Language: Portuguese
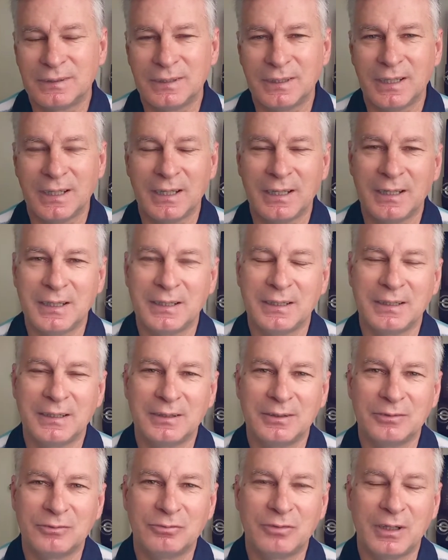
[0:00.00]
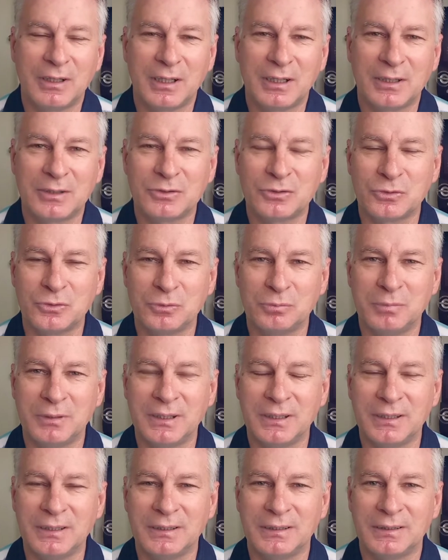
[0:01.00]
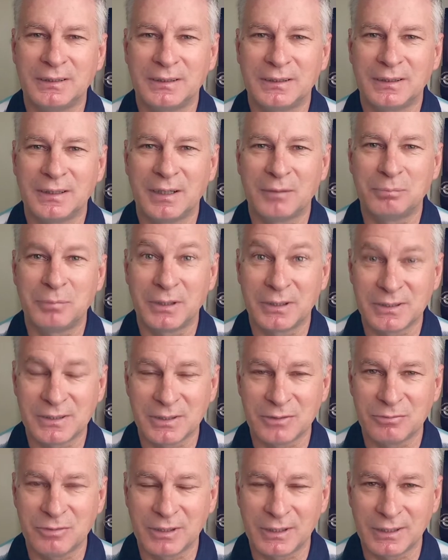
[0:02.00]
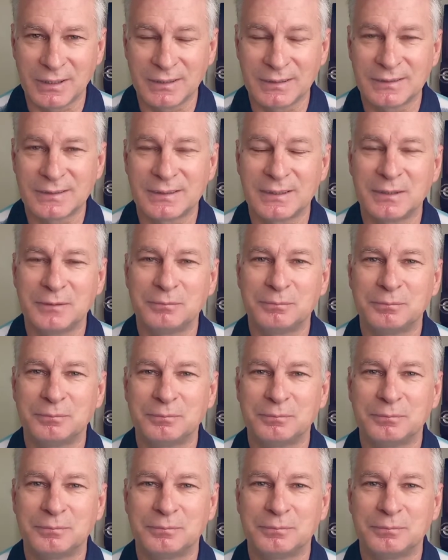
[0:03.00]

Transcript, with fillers: que é falar sobre a perseverança,